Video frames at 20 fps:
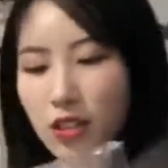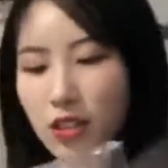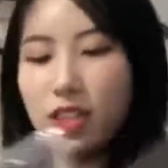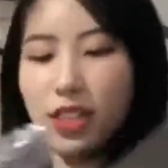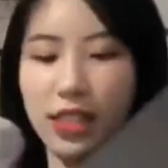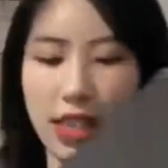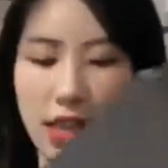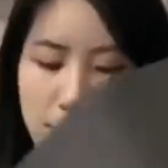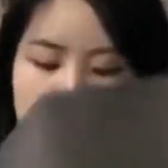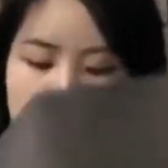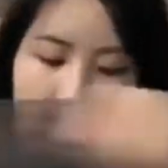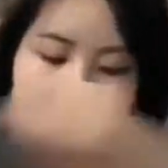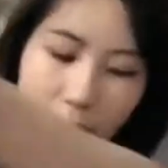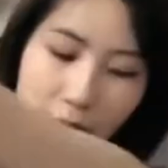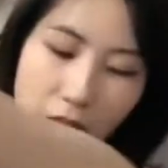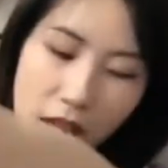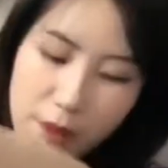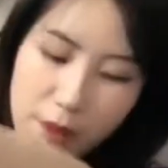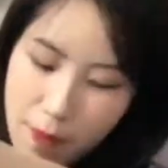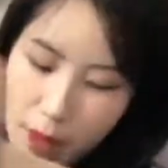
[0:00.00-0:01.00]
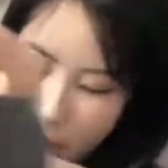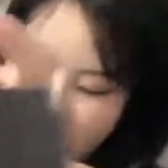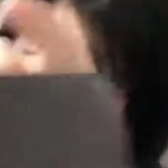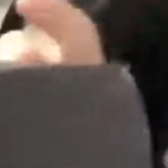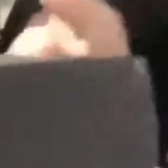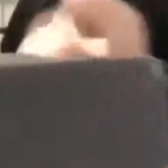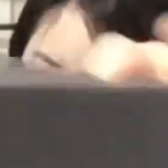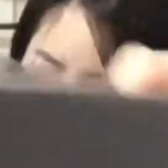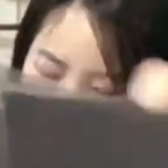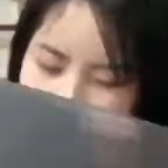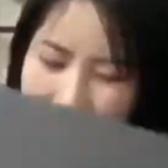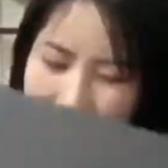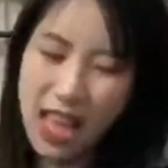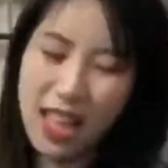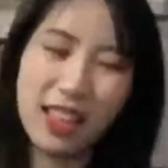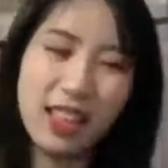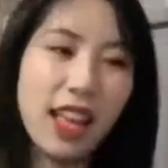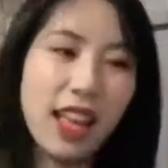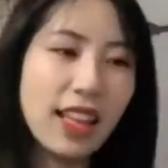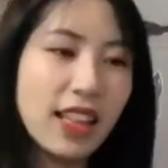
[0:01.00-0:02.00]
要试一下吗？妈
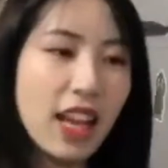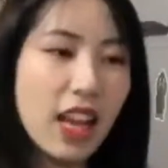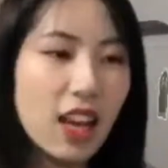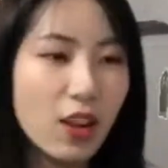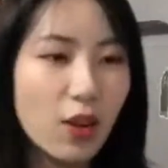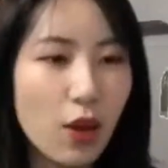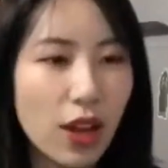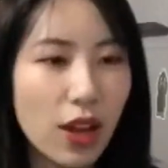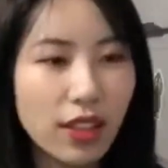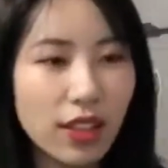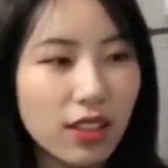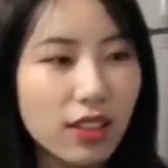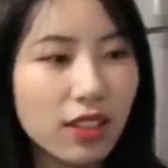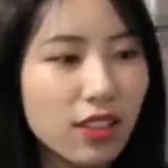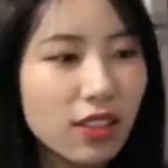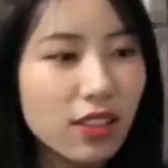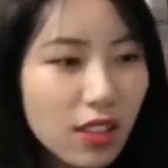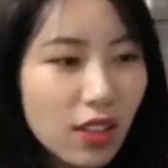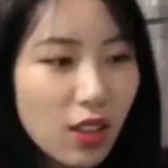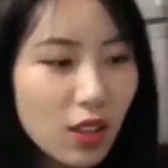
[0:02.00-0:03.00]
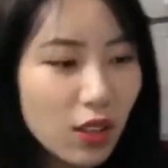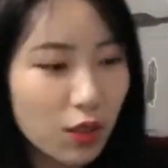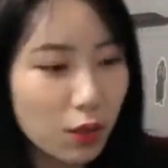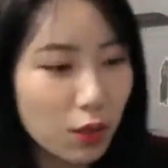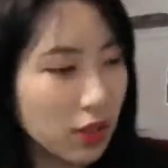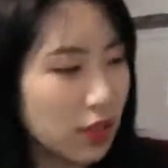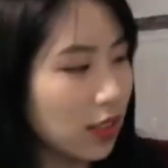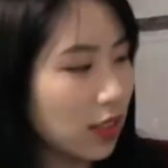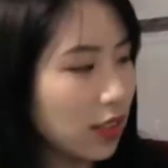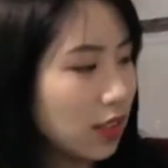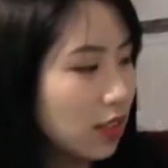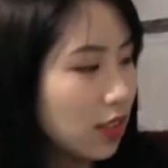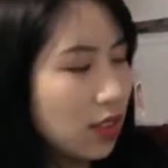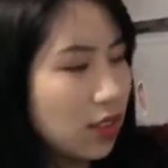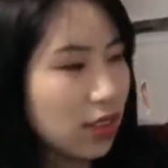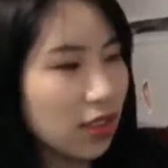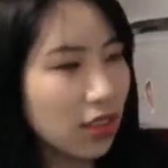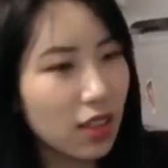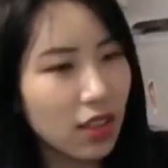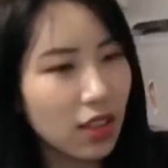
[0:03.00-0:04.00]
呀，太大了！我已经
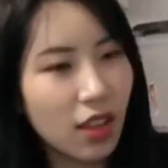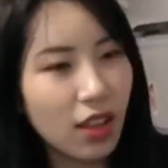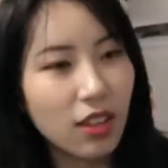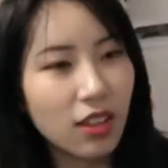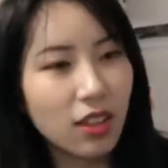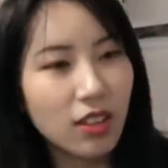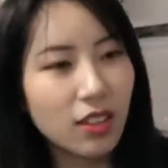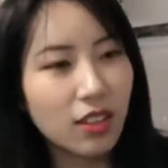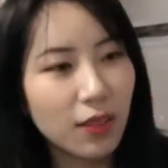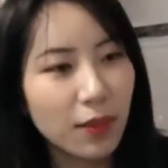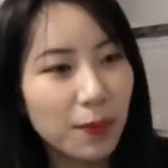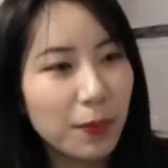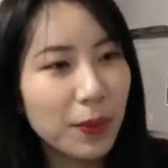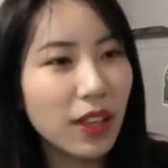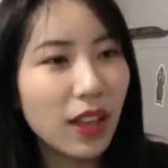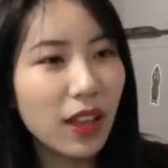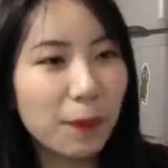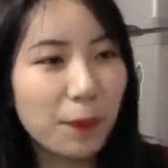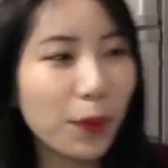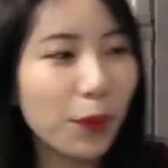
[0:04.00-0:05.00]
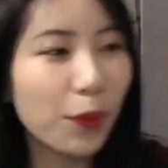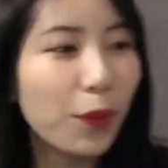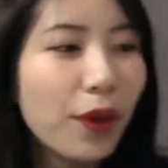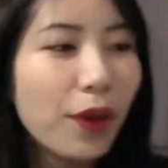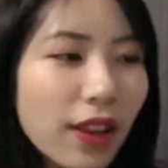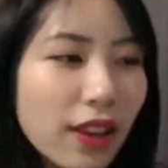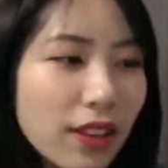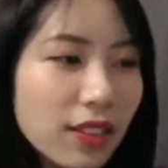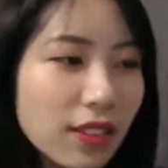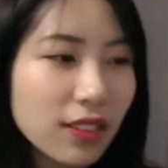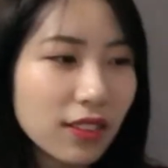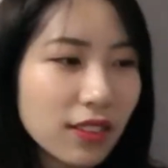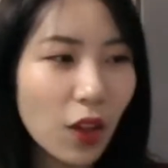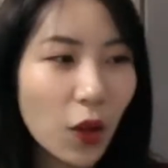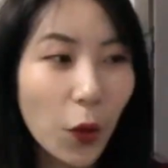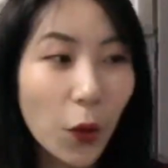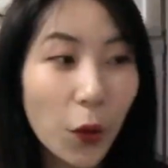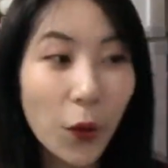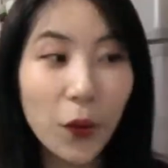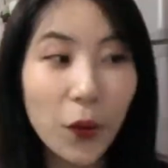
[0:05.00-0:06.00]
濒临崩溃了。
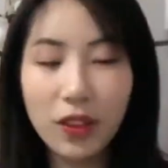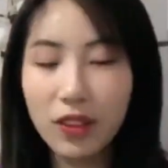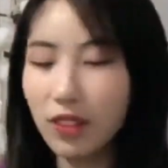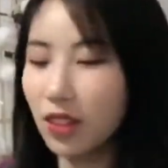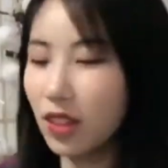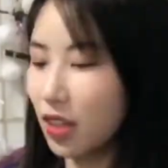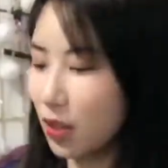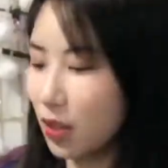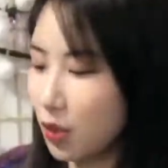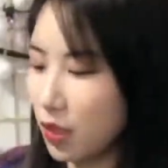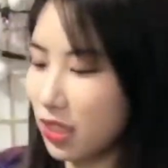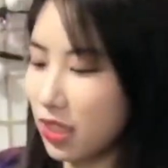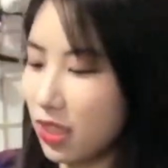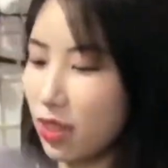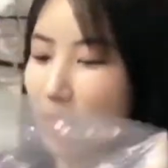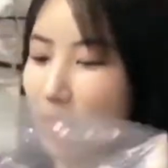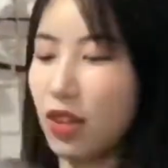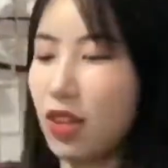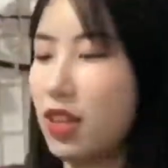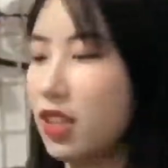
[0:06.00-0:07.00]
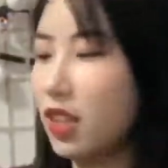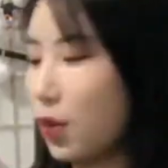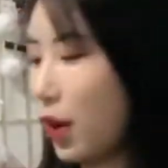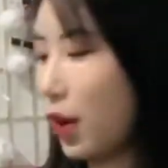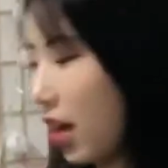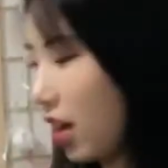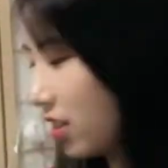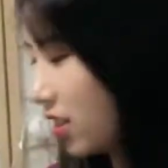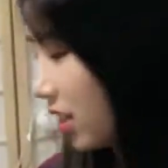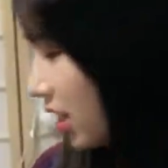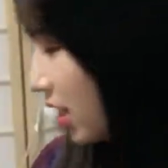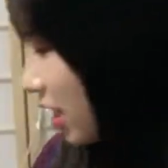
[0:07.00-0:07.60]
这可能我还要